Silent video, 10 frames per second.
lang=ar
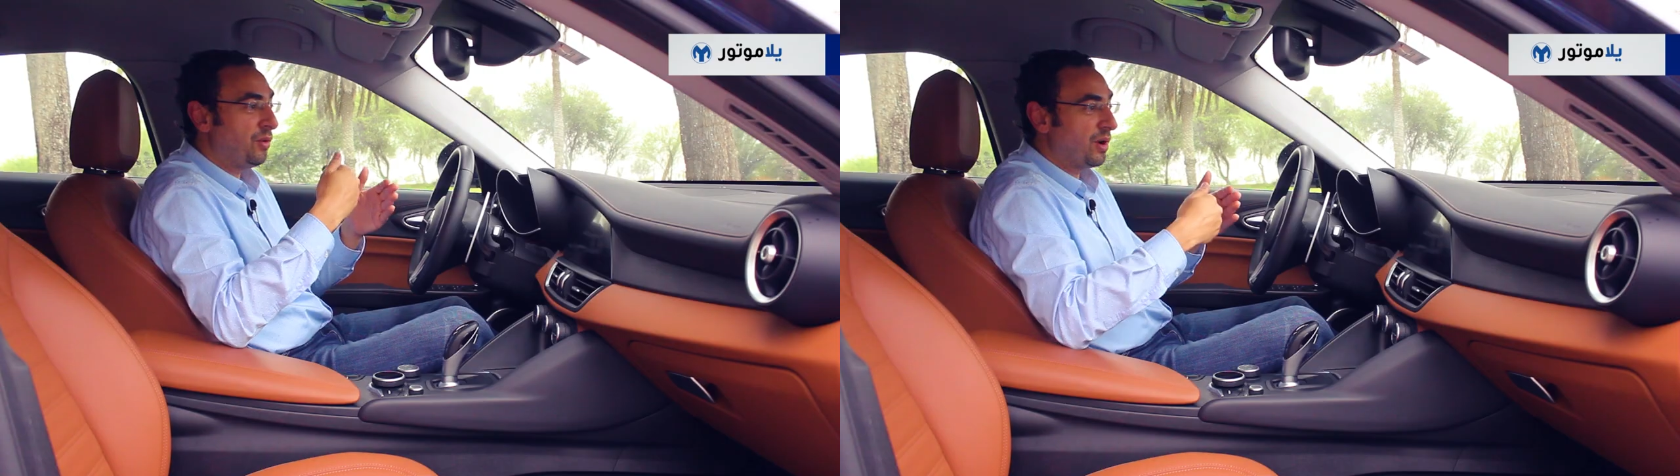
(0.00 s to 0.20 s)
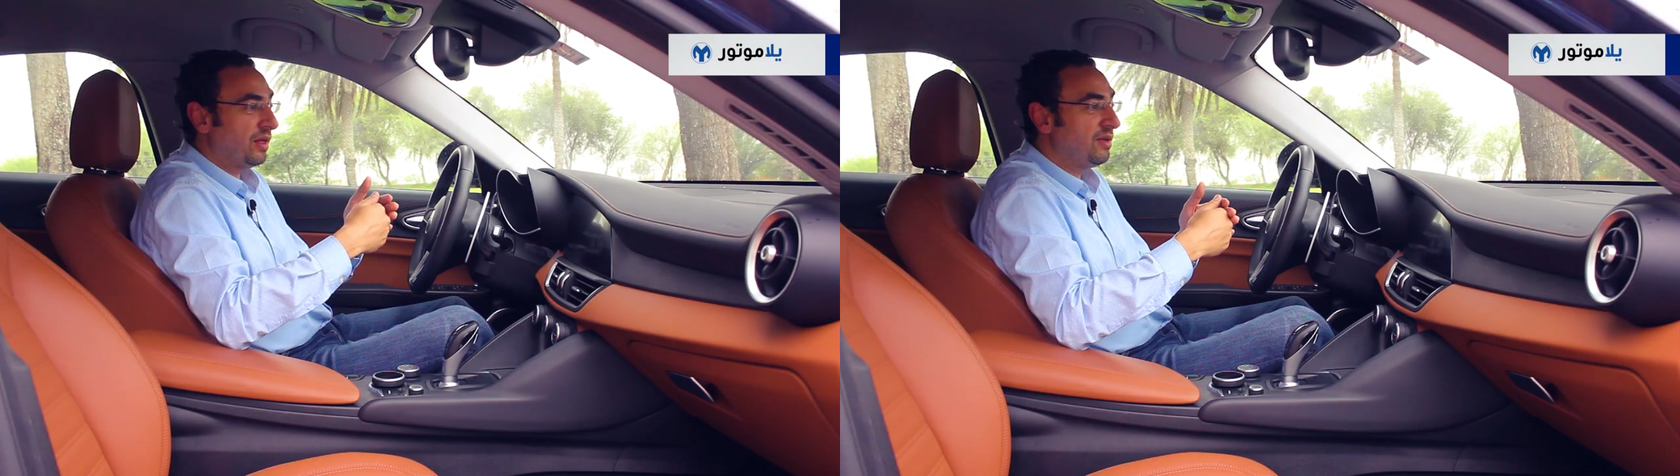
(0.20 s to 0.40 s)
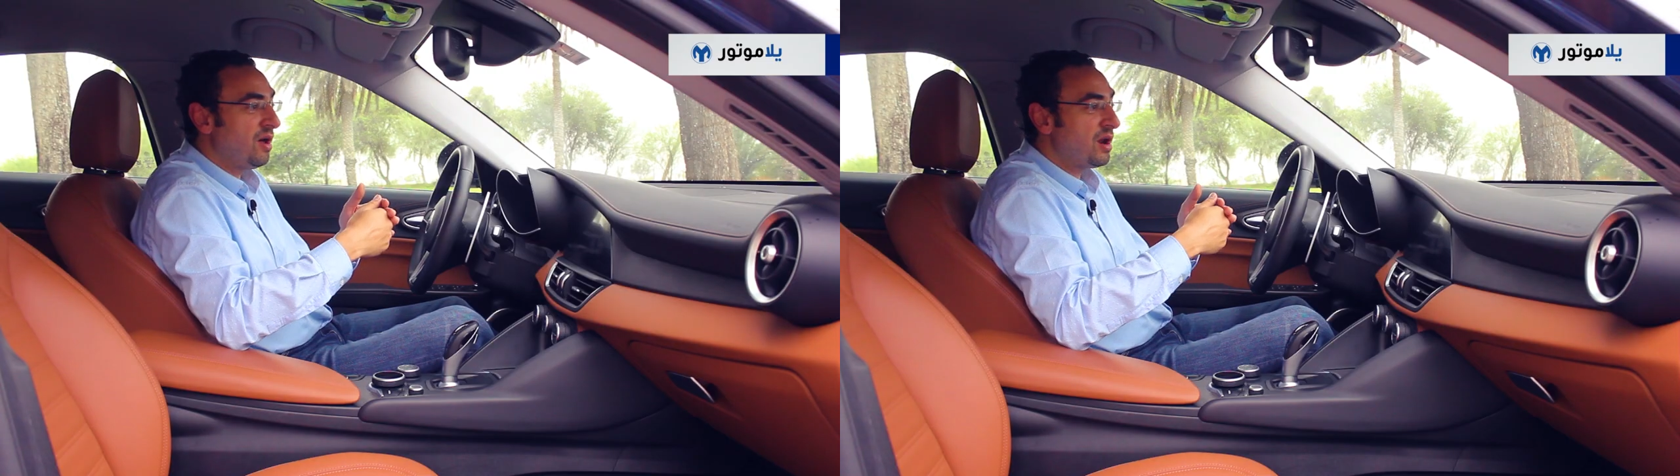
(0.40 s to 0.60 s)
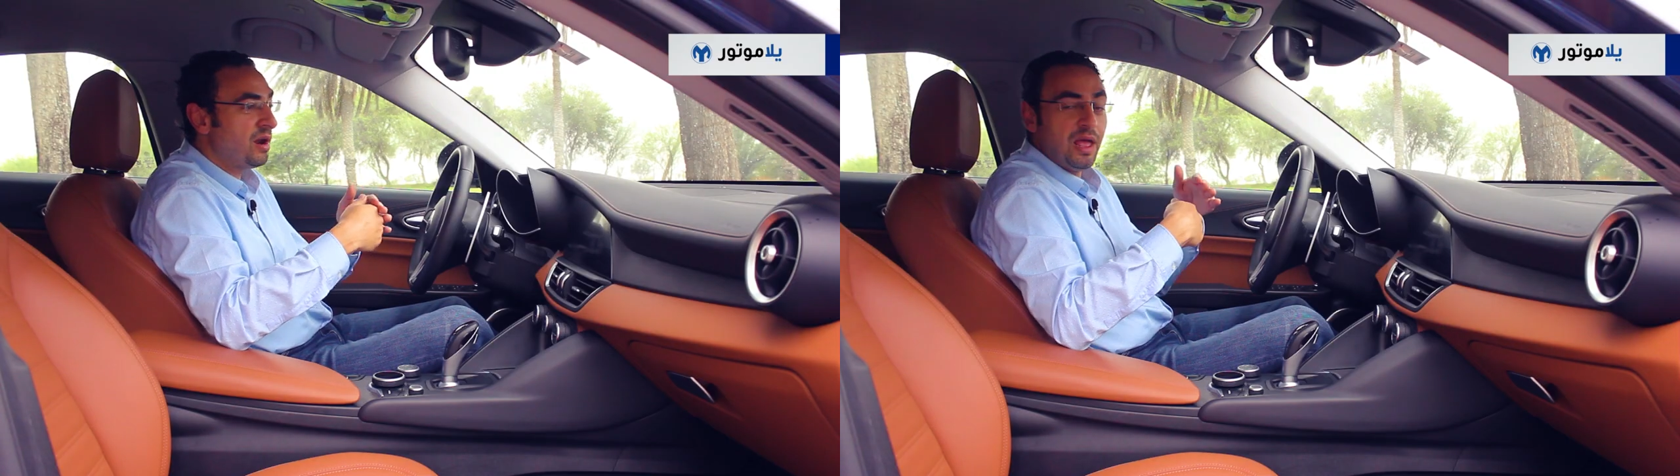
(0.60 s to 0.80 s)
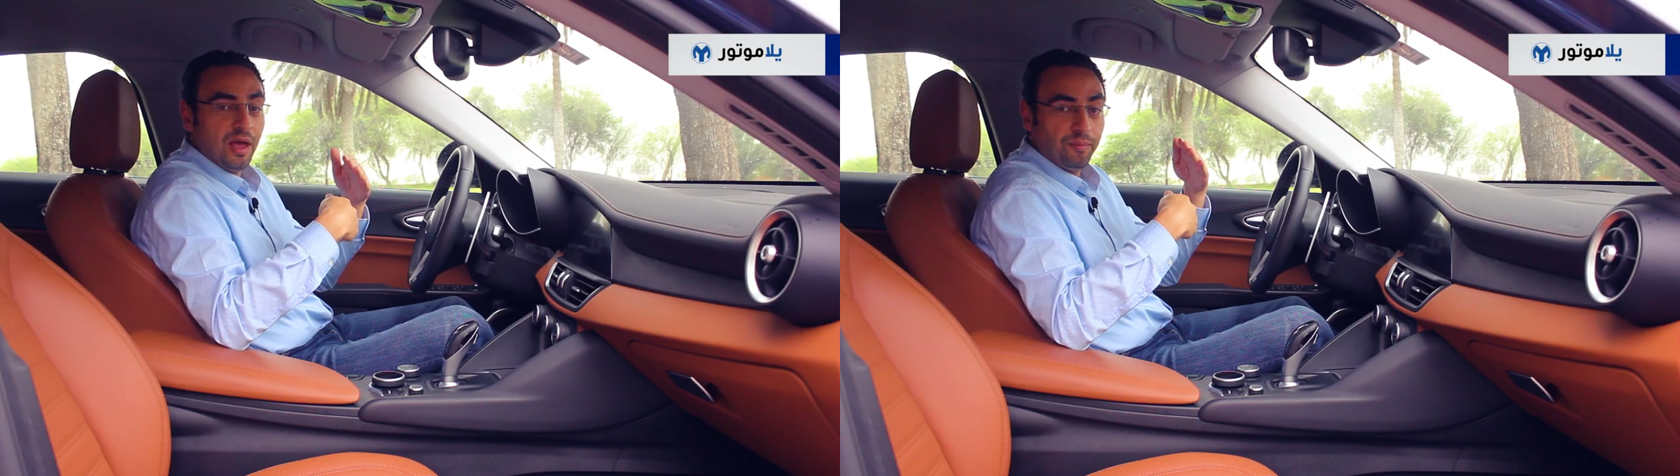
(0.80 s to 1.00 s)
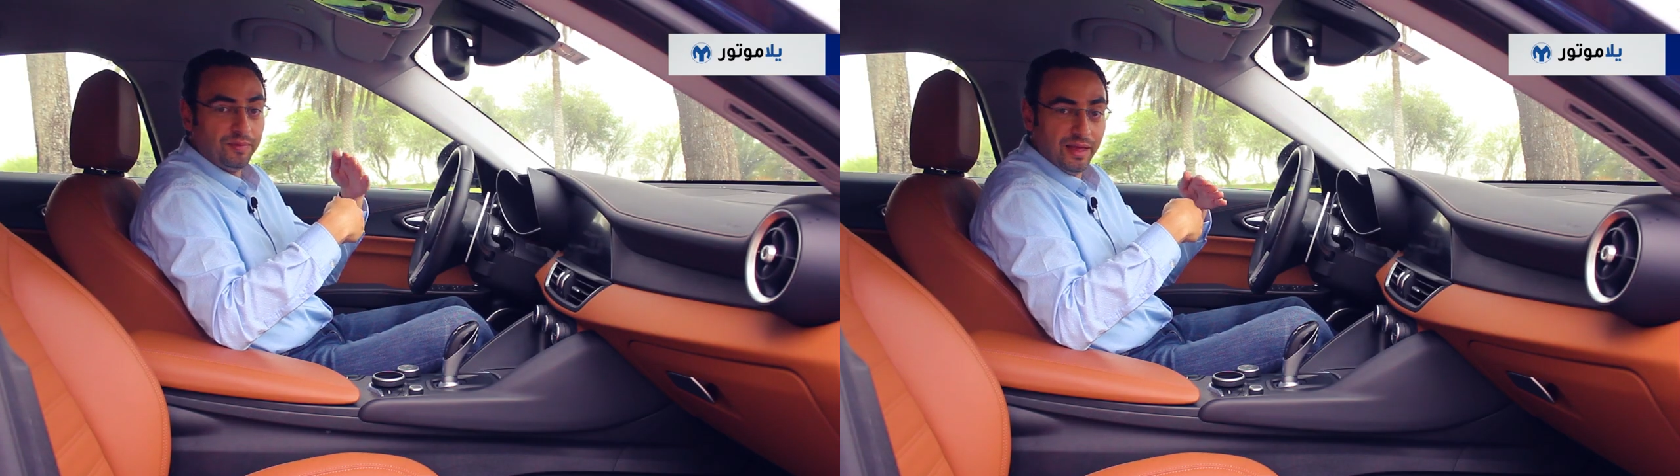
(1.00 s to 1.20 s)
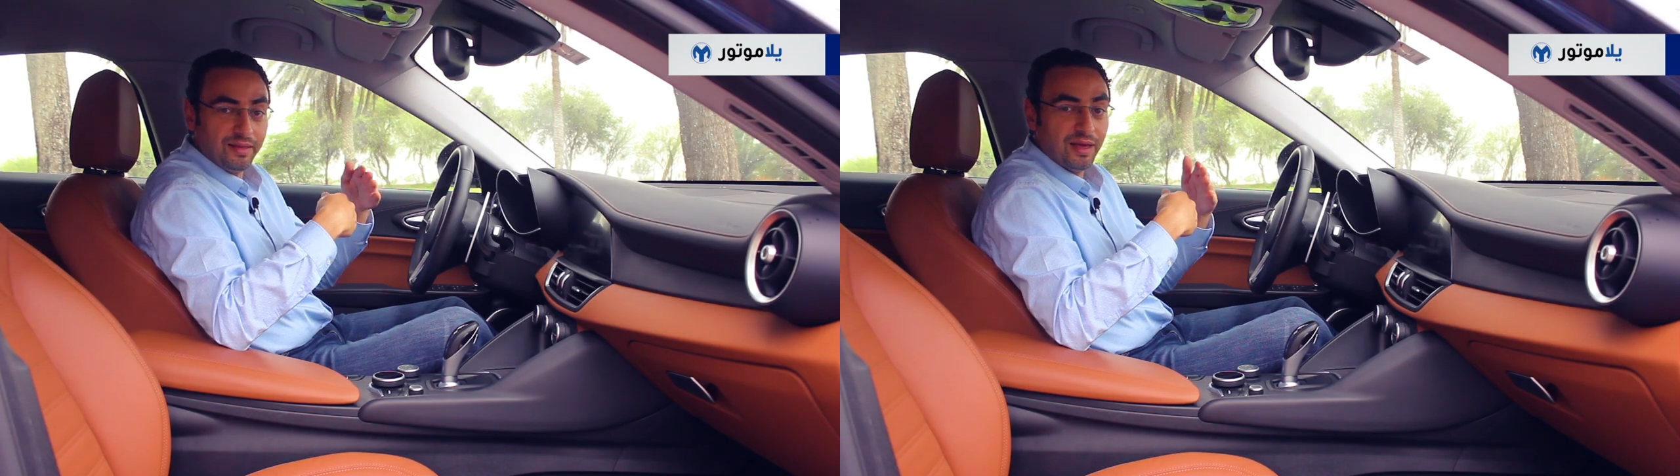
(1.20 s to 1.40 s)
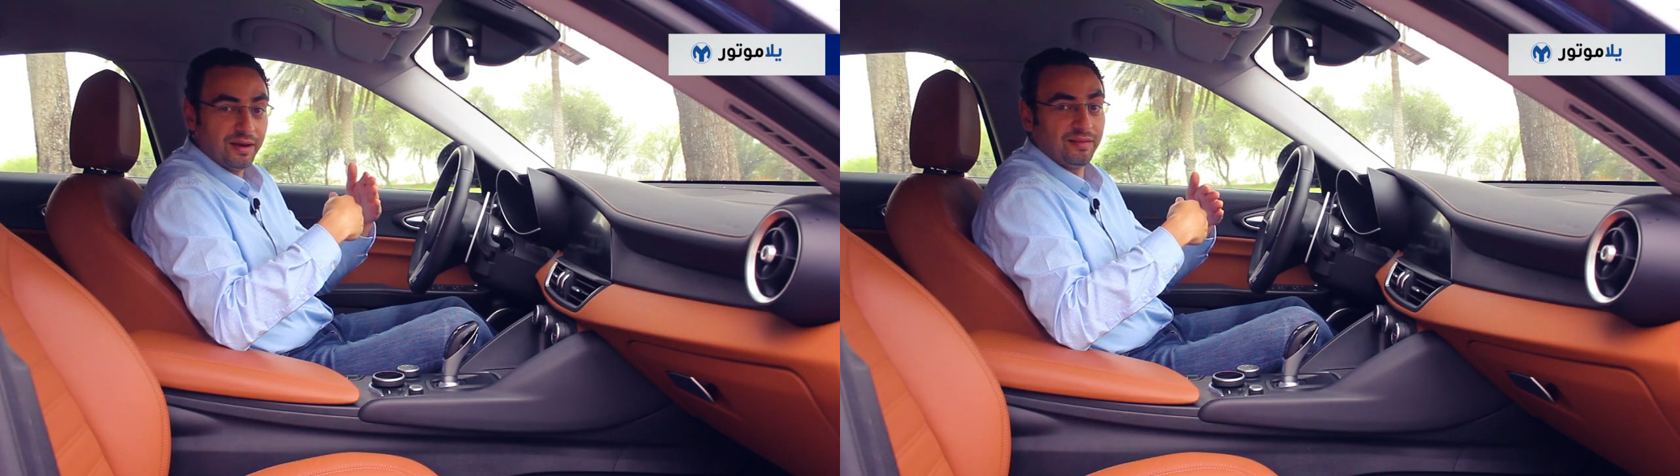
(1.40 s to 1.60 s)
ورادار
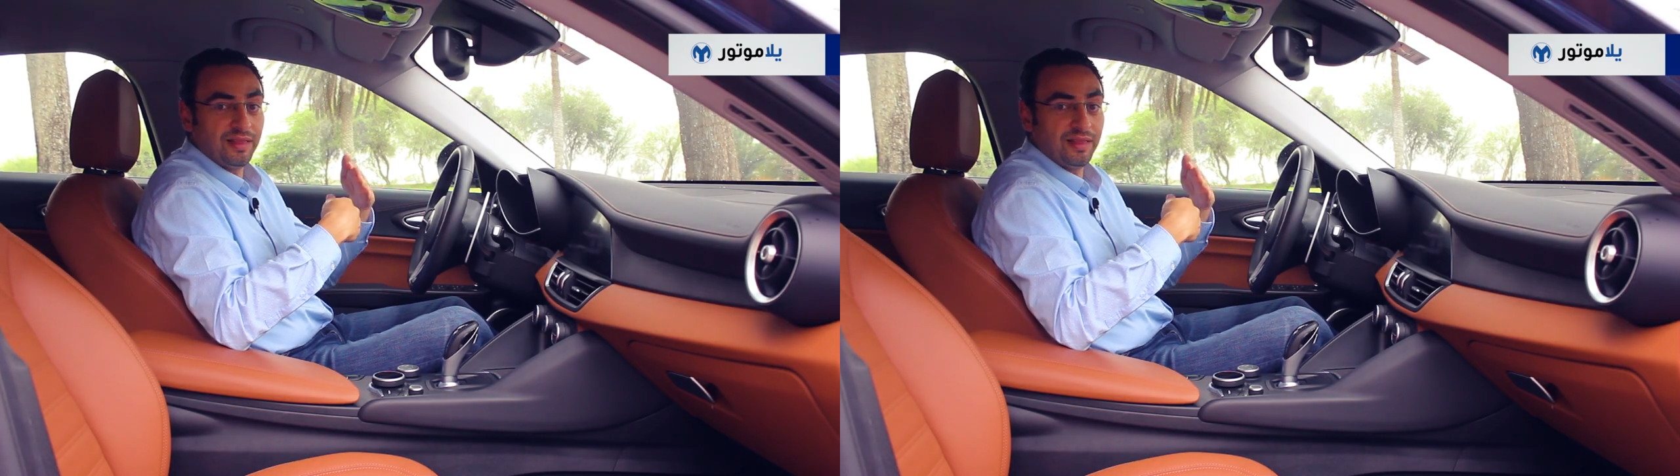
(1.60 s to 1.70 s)
بتقدر